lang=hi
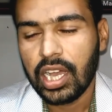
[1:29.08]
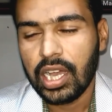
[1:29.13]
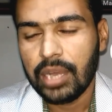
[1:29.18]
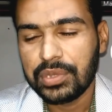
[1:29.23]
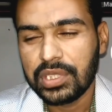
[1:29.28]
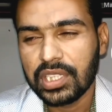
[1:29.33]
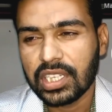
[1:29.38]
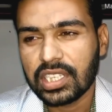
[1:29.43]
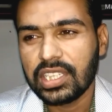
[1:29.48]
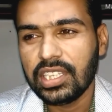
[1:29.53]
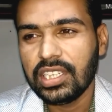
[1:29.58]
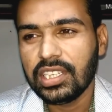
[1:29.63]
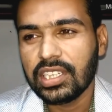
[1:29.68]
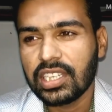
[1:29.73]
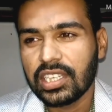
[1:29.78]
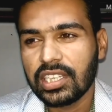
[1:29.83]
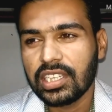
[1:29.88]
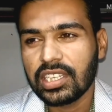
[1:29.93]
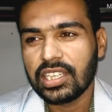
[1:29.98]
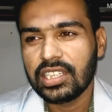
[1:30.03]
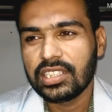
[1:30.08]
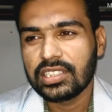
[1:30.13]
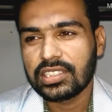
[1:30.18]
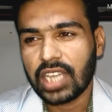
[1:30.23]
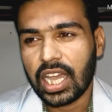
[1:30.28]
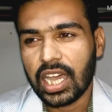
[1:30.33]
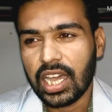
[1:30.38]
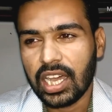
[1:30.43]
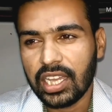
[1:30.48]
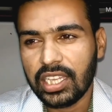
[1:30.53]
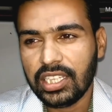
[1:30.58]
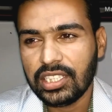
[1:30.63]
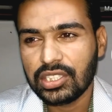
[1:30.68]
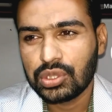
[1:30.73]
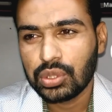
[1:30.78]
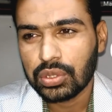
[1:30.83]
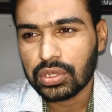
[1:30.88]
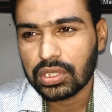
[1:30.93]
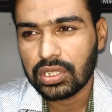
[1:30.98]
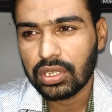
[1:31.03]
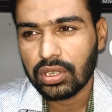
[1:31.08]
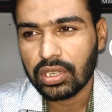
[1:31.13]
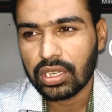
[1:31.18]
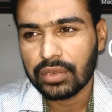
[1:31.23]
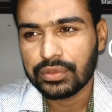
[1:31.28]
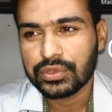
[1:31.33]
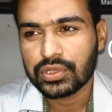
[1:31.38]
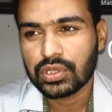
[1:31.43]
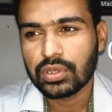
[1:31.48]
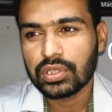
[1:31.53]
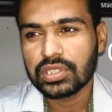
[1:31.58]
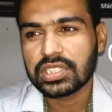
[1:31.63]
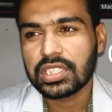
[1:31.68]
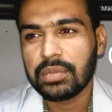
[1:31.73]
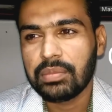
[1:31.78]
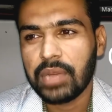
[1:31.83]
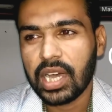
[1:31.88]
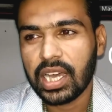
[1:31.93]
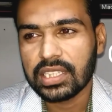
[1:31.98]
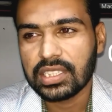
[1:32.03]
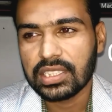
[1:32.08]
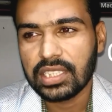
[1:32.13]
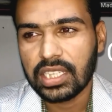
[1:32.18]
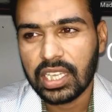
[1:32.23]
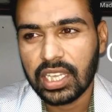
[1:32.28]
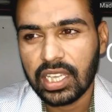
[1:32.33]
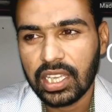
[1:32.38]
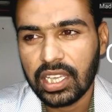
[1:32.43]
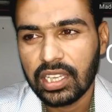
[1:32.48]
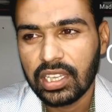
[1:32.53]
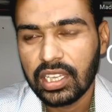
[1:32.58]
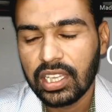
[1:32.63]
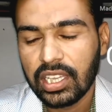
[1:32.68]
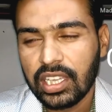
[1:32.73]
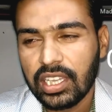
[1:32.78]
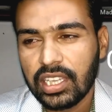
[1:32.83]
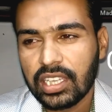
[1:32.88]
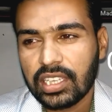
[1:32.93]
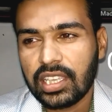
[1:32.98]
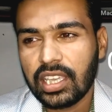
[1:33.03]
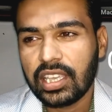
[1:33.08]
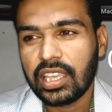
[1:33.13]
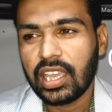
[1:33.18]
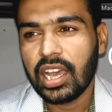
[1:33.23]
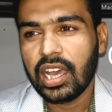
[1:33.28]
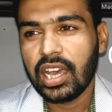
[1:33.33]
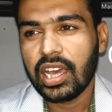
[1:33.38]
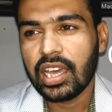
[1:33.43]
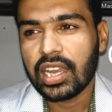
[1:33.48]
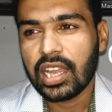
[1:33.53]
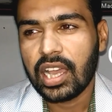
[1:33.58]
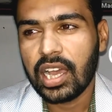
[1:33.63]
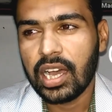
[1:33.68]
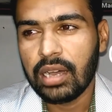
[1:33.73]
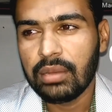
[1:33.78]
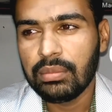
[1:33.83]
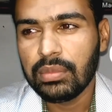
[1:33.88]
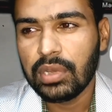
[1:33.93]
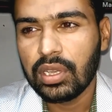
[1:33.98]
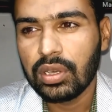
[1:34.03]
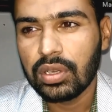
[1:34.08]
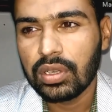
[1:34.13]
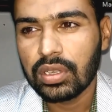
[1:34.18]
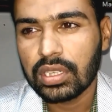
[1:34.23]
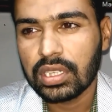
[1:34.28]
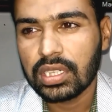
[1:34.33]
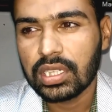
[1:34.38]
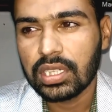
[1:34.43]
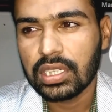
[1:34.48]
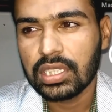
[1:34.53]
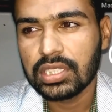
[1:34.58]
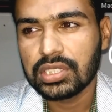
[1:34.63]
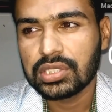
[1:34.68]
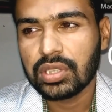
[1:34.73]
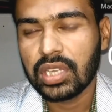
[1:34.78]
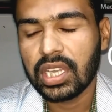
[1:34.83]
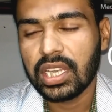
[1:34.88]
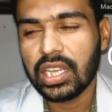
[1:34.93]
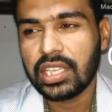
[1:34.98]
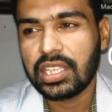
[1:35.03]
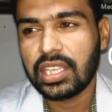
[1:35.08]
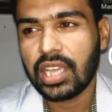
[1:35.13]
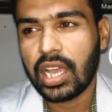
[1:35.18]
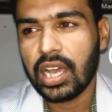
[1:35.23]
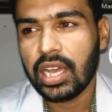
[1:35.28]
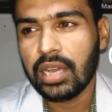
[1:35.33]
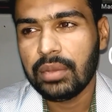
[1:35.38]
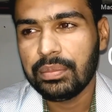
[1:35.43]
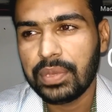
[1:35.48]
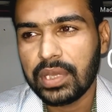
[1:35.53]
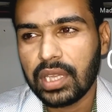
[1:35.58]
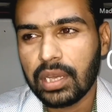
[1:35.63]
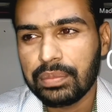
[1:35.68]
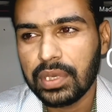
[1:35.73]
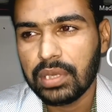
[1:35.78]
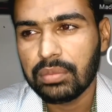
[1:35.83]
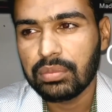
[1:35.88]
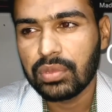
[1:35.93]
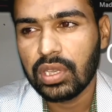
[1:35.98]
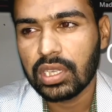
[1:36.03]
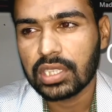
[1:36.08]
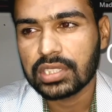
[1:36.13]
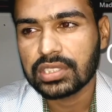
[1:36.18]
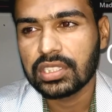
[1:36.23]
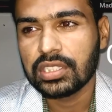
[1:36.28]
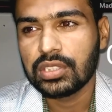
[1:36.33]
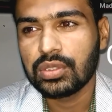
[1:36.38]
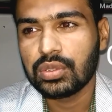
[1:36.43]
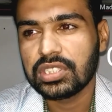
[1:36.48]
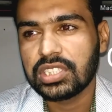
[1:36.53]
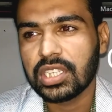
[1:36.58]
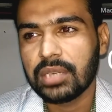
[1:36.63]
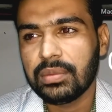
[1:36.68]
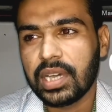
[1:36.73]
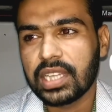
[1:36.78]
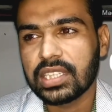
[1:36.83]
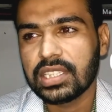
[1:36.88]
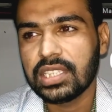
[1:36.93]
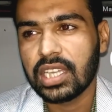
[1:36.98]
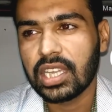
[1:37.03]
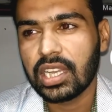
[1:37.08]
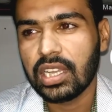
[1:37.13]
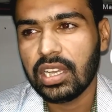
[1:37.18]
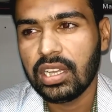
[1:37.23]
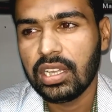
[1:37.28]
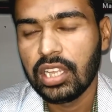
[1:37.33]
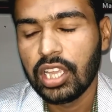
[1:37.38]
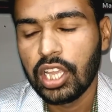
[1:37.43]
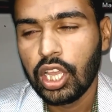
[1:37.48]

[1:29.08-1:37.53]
आप यकीन करें कि इंतहाई दुख और अफसोस की बात यह है कि यार हम लोग जो है ना यहाँ पे अपने मुल्क से दूर जब आते हैं ना